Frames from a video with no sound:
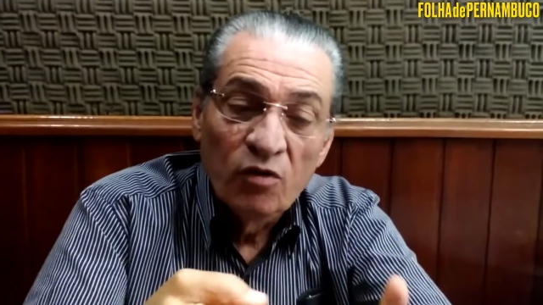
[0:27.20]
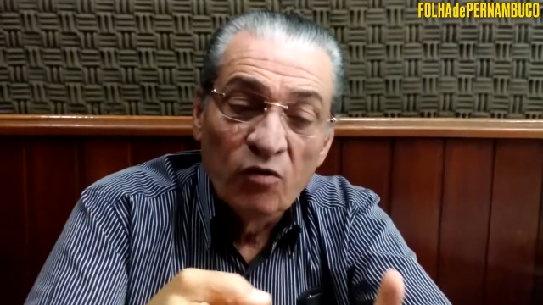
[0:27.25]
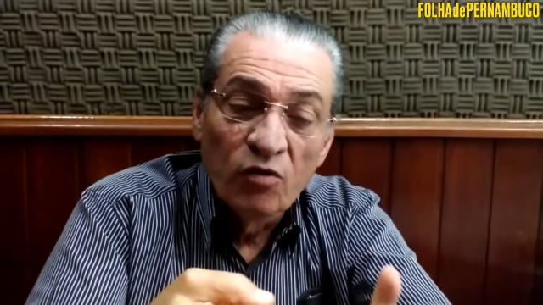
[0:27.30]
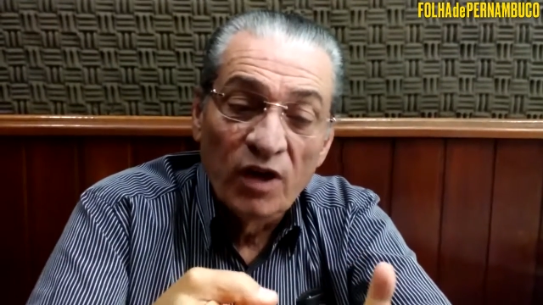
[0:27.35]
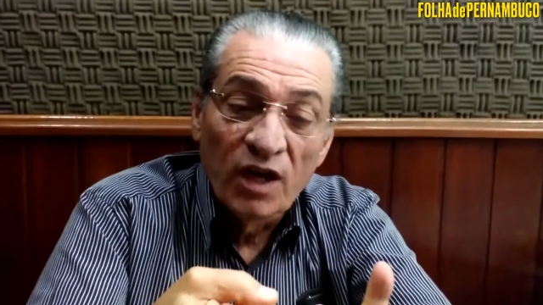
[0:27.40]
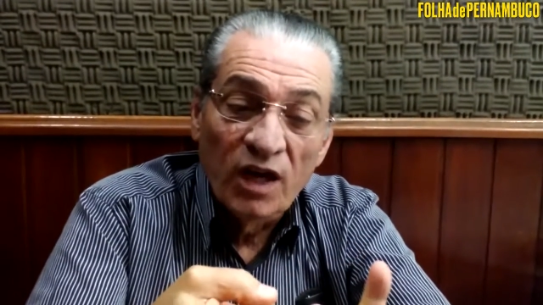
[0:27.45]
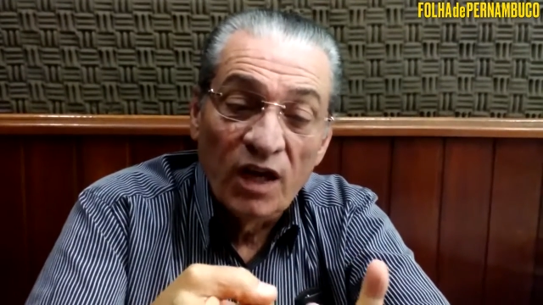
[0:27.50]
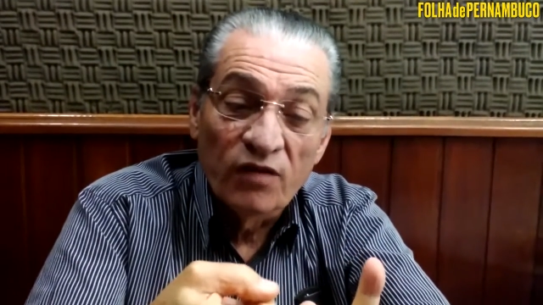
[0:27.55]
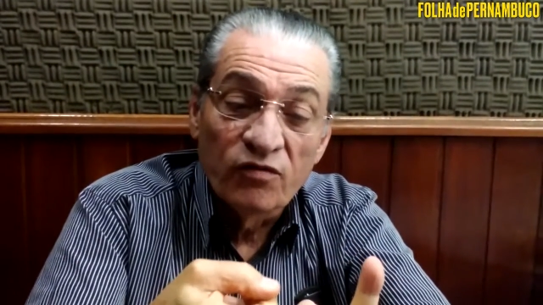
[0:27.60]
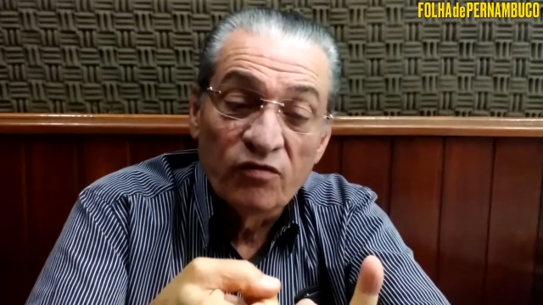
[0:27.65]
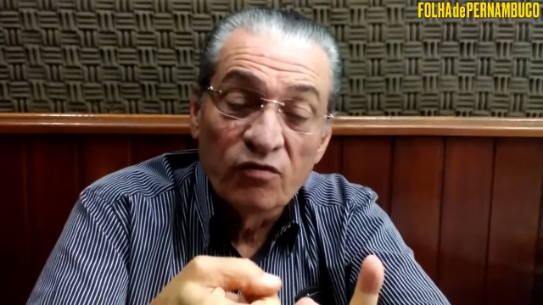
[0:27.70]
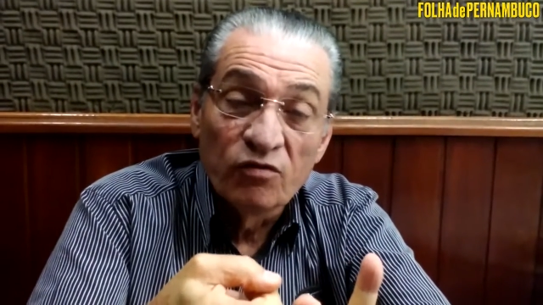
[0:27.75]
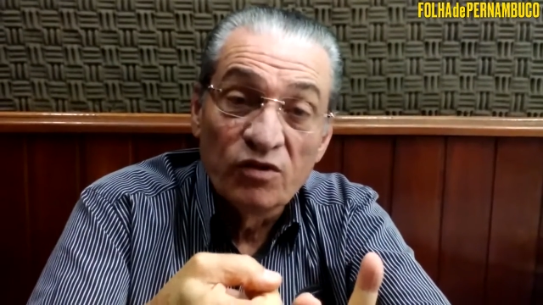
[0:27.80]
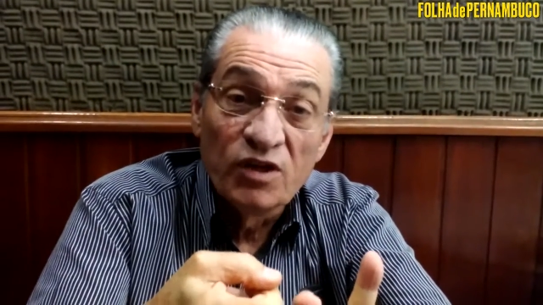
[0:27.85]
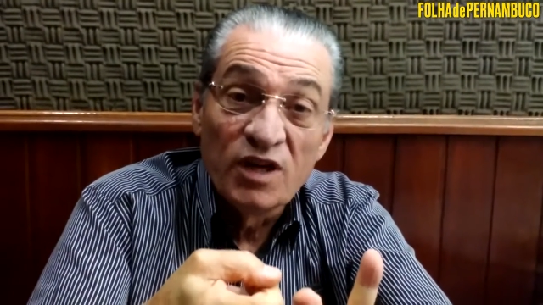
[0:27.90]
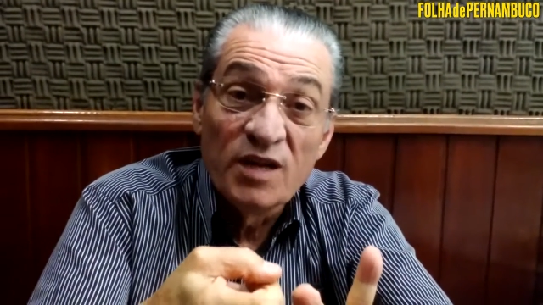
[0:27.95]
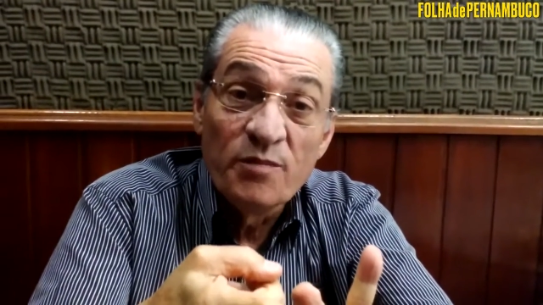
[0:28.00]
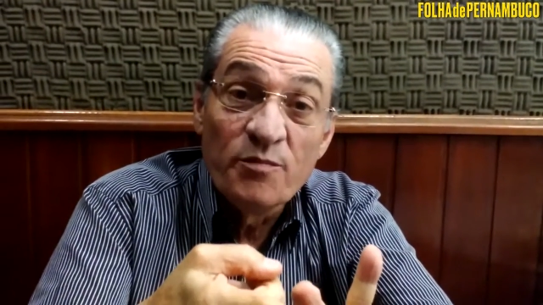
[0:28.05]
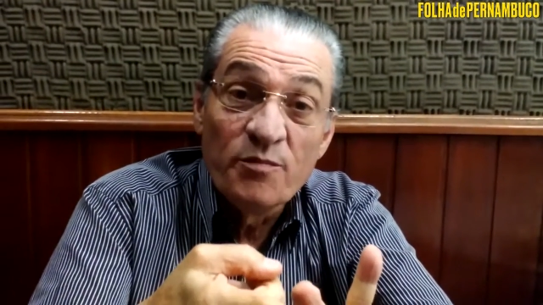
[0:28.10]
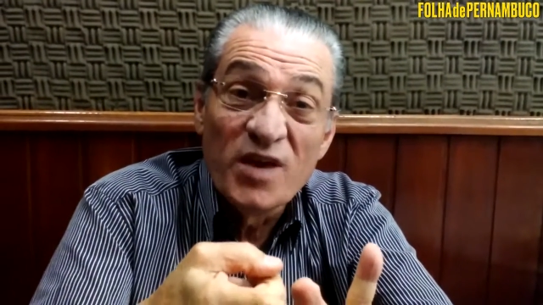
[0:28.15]
com relação
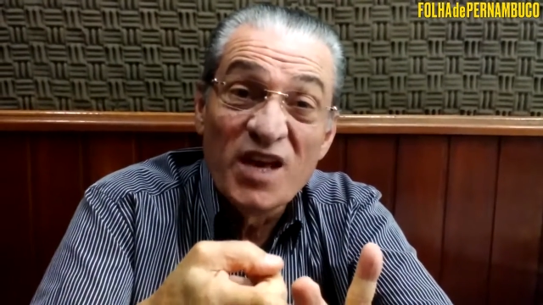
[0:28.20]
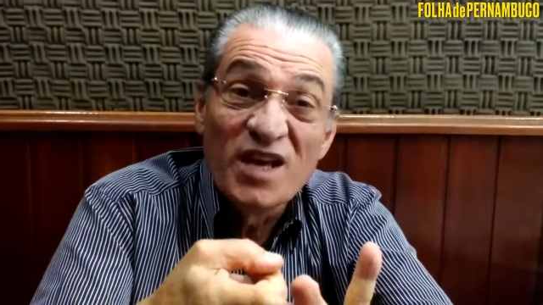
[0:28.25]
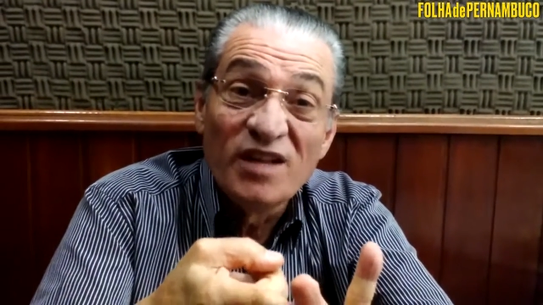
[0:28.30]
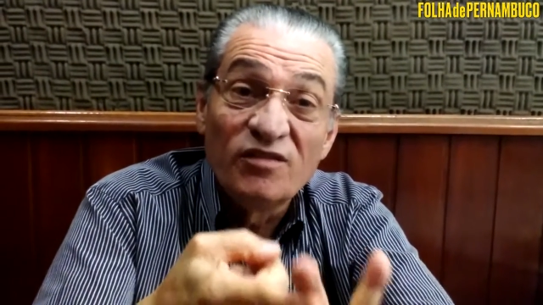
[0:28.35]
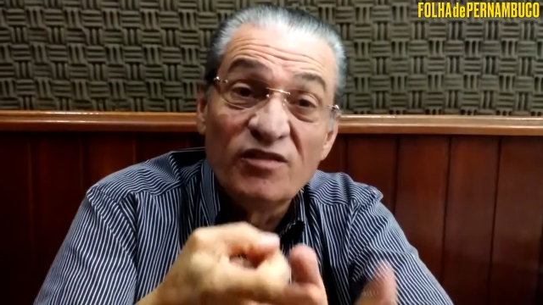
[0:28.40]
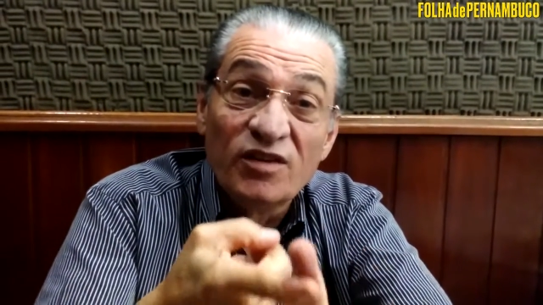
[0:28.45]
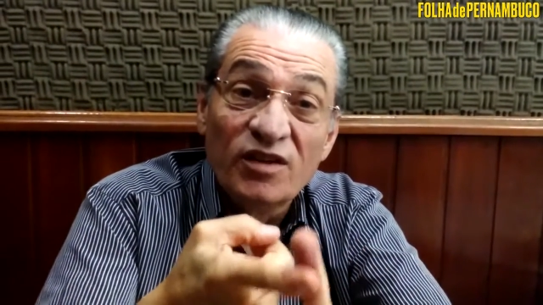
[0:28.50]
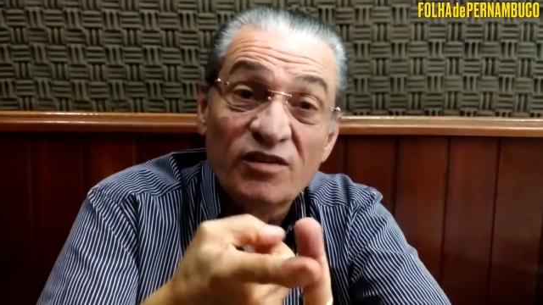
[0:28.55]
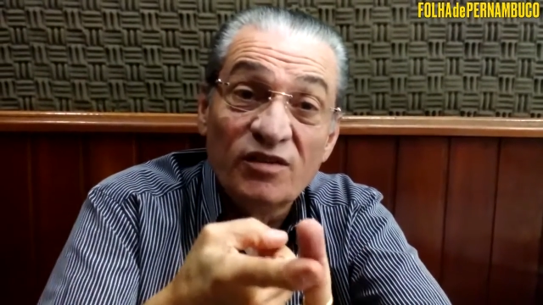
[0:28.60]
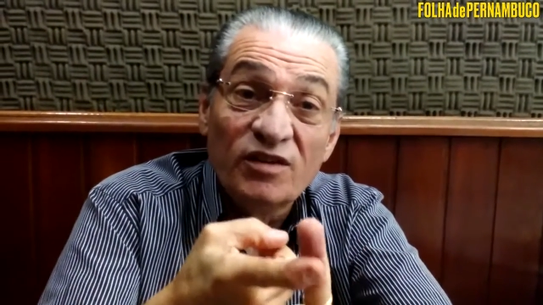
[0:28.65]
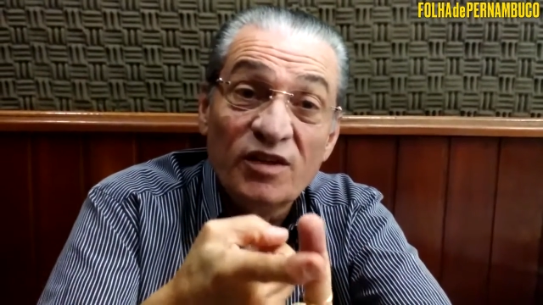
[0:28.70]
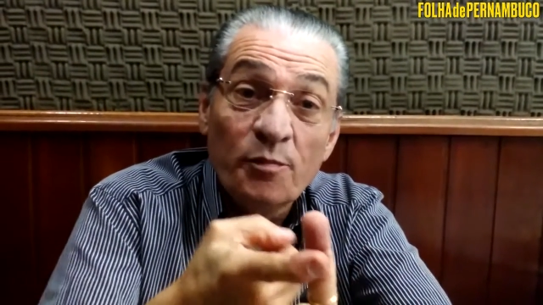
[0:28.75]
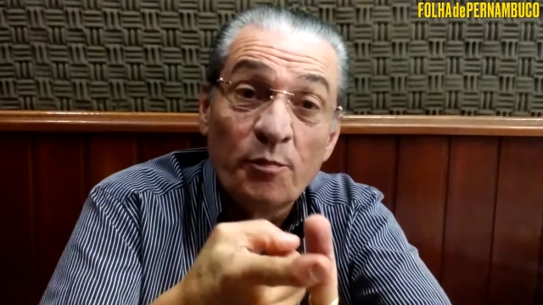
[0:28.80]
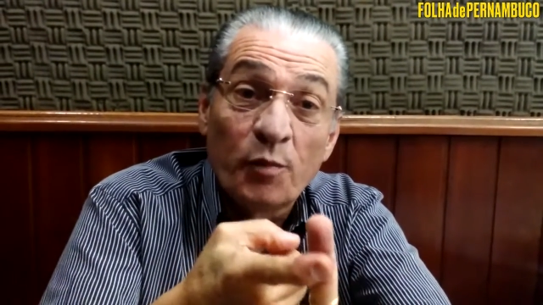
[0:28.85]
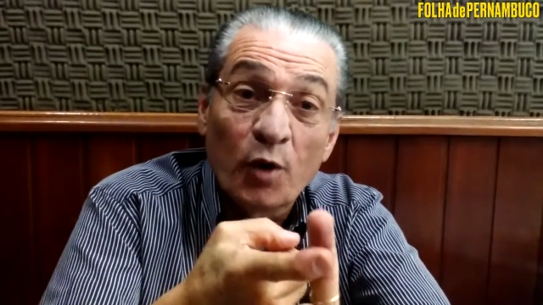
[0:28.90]
aos limites de